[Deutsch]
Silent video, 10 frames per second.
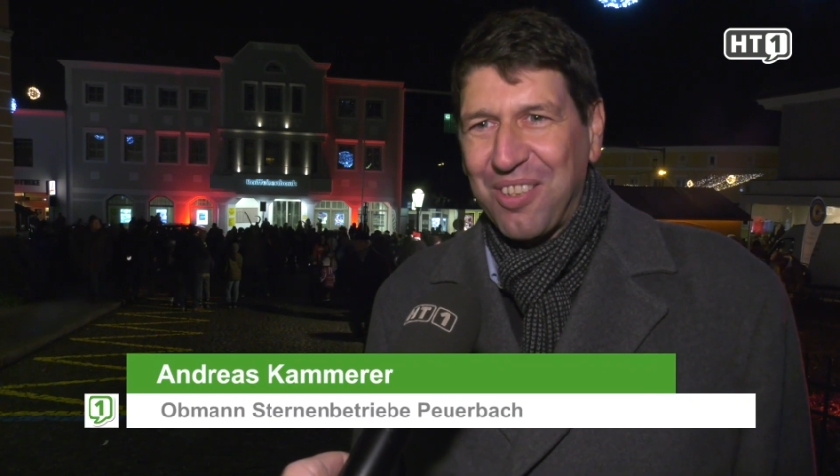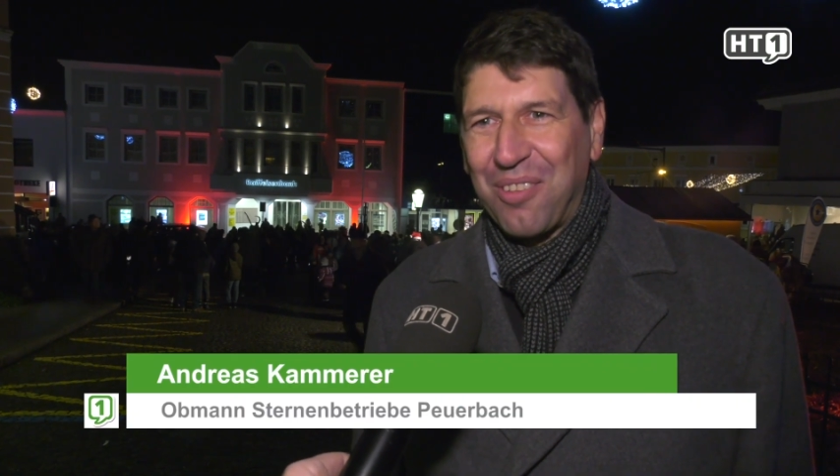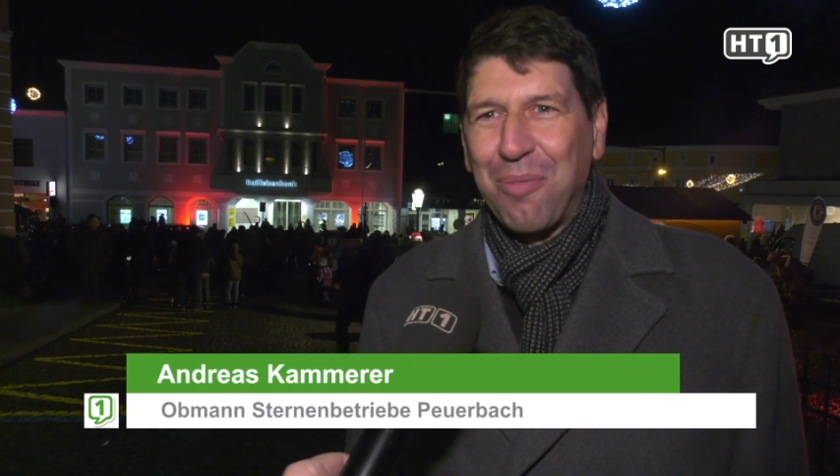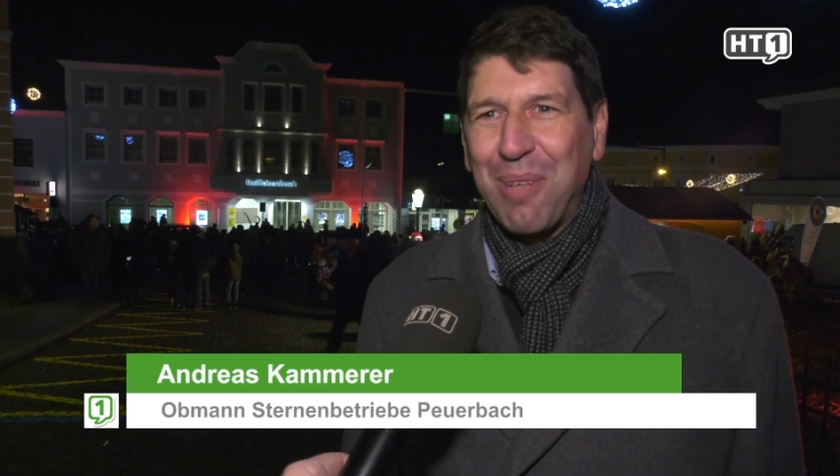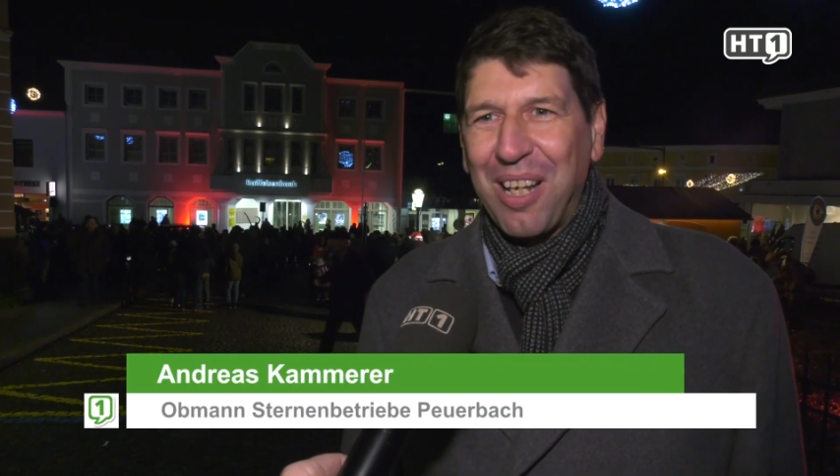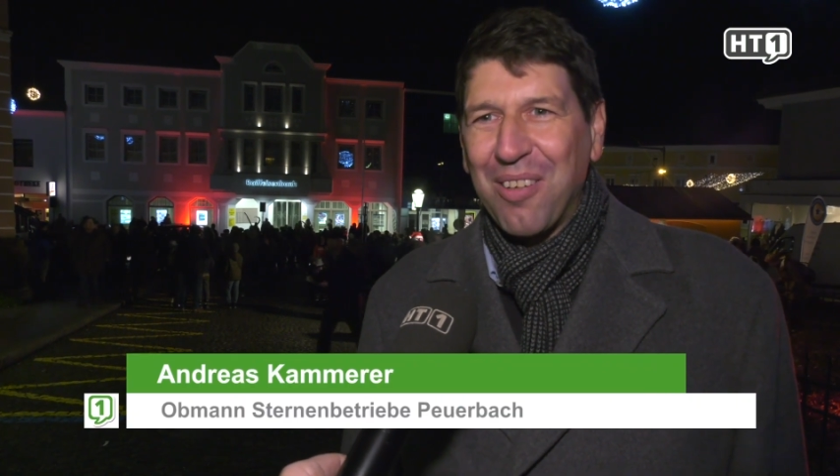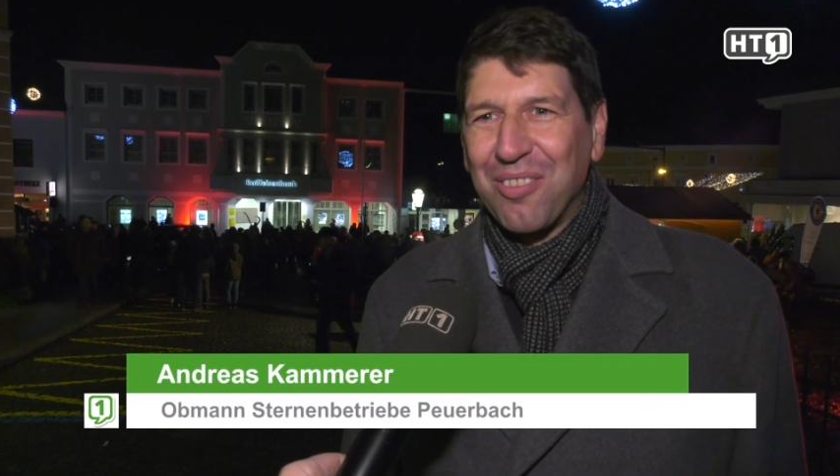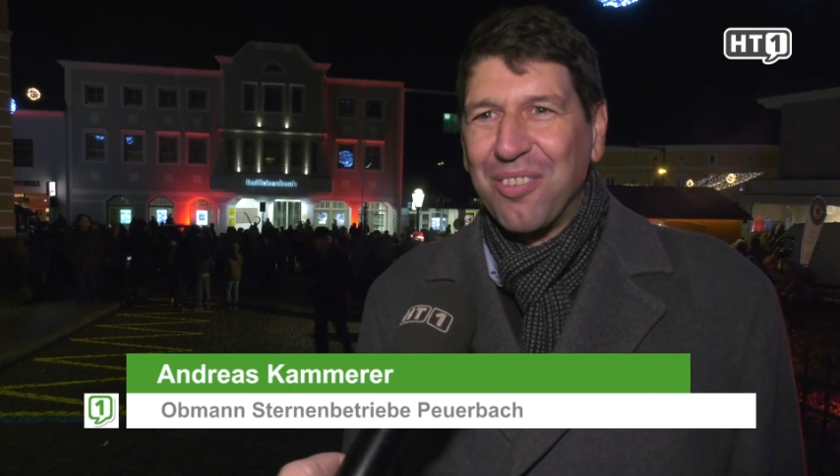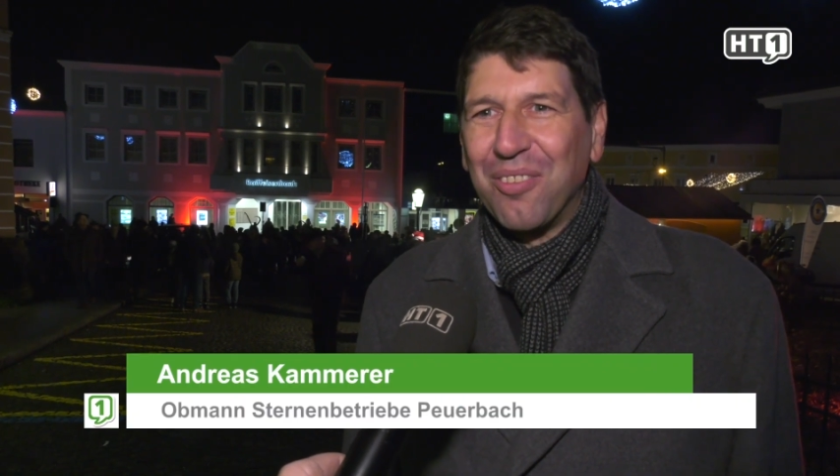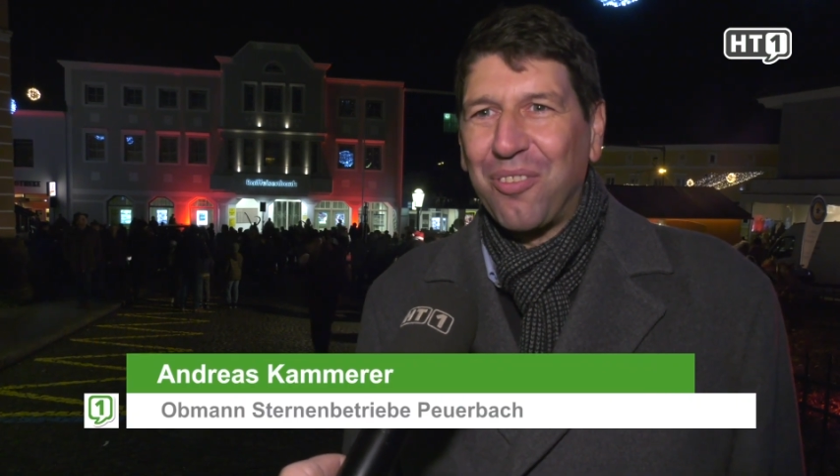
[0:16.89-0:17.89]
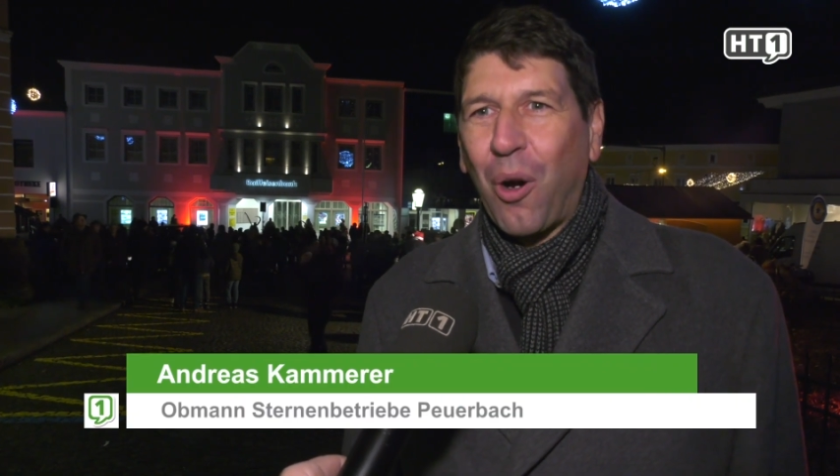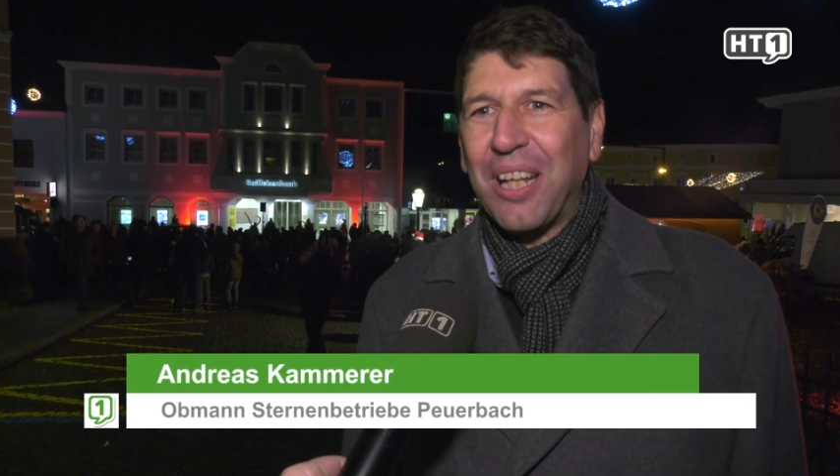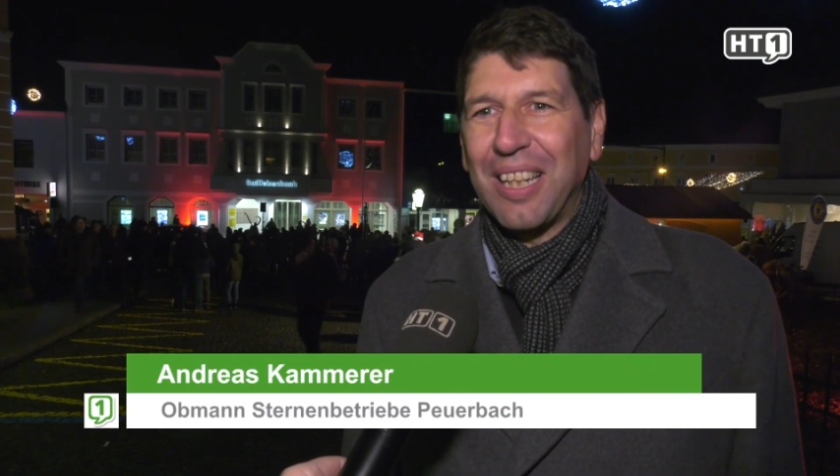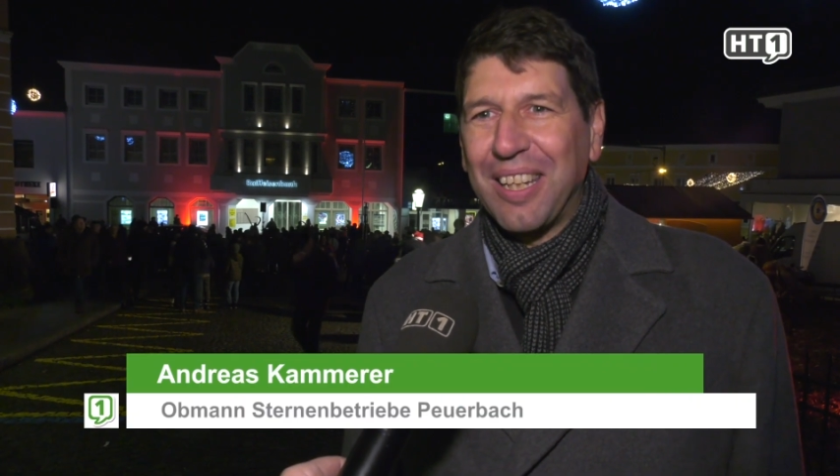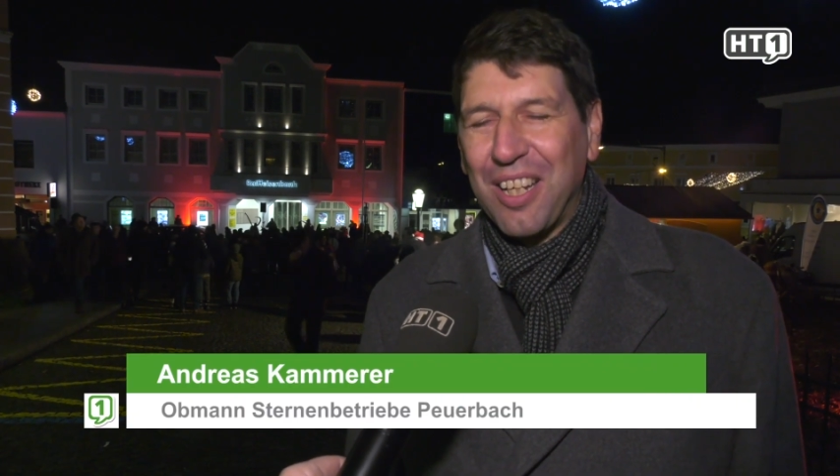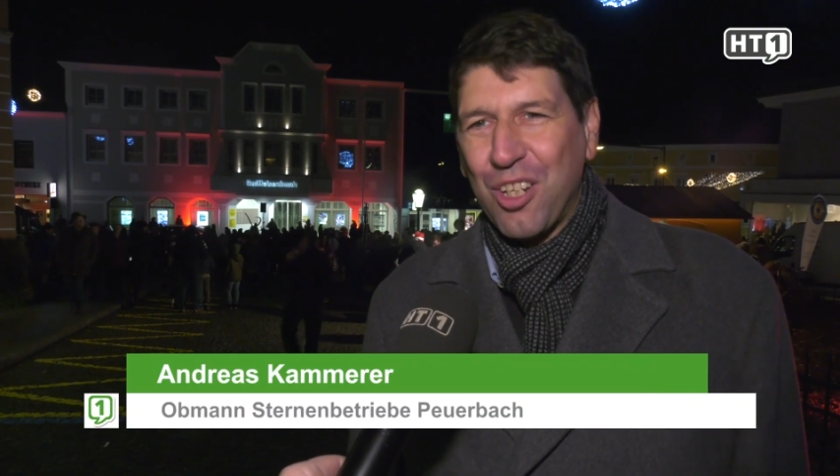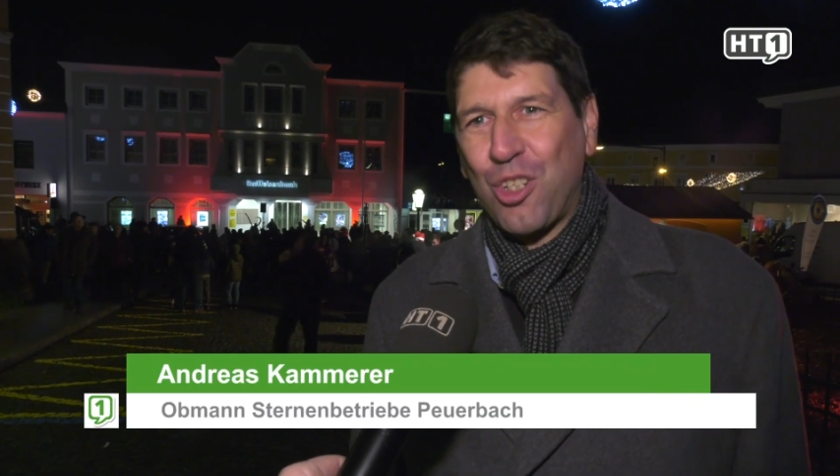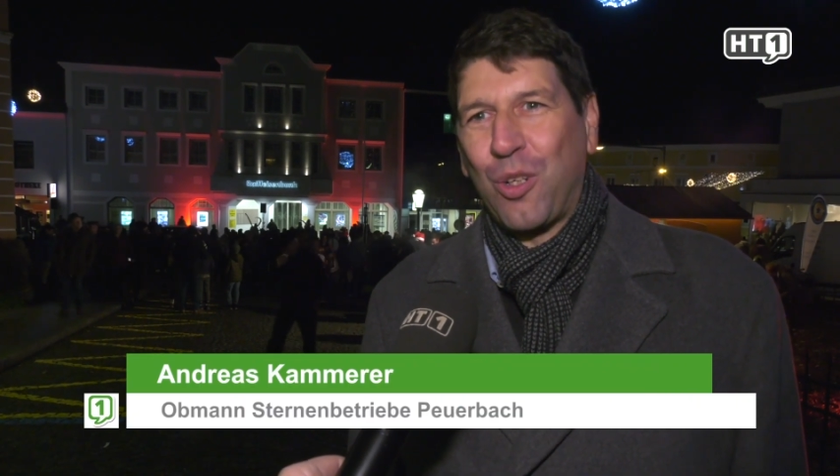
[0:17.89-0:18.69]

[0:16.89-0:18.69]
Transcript: dass es eine familienfreundliche